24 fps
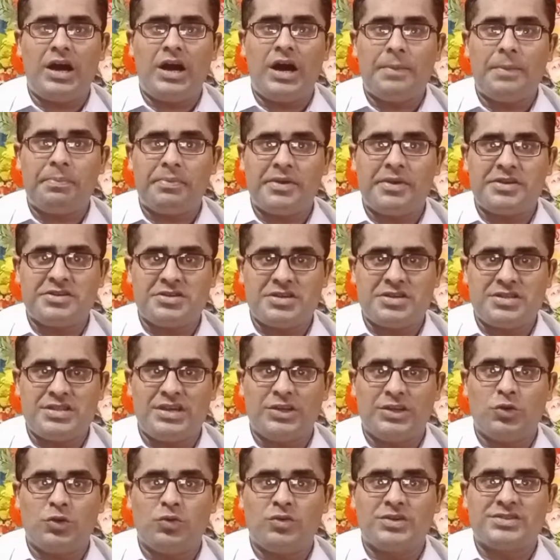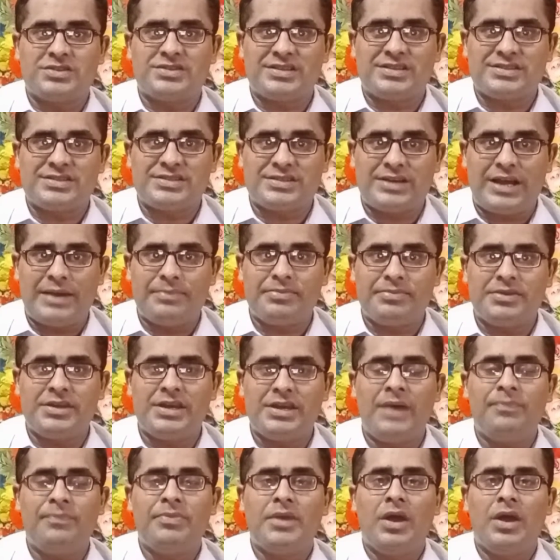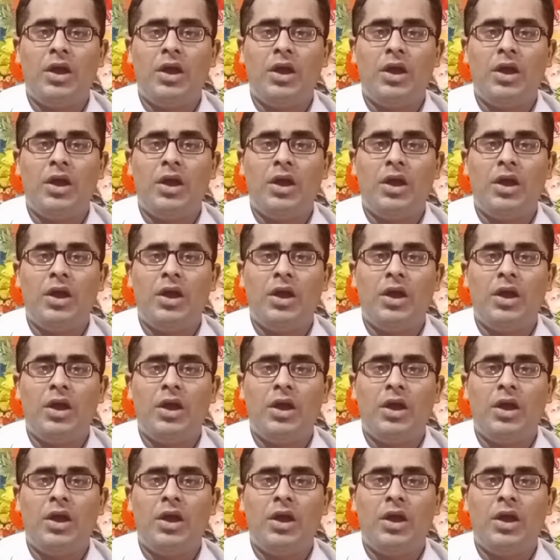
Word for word: आपके चैनल के ऊपर सब्सक्राइब किया